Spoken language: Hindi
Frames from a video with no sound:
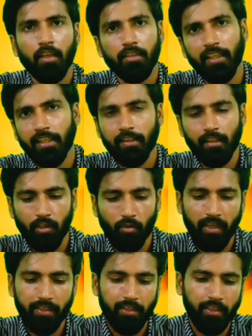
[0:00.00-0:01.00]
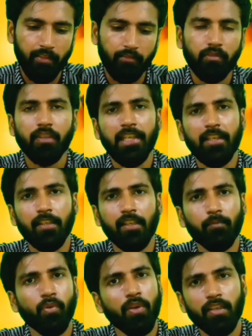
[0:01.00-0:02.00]
ये इतना हो गया जी उनकी
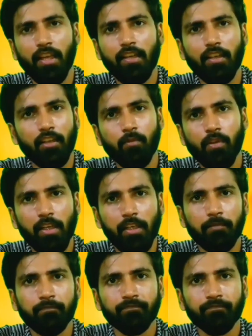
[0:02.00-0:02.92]
भूख हड़ताल ख़त्म हो गई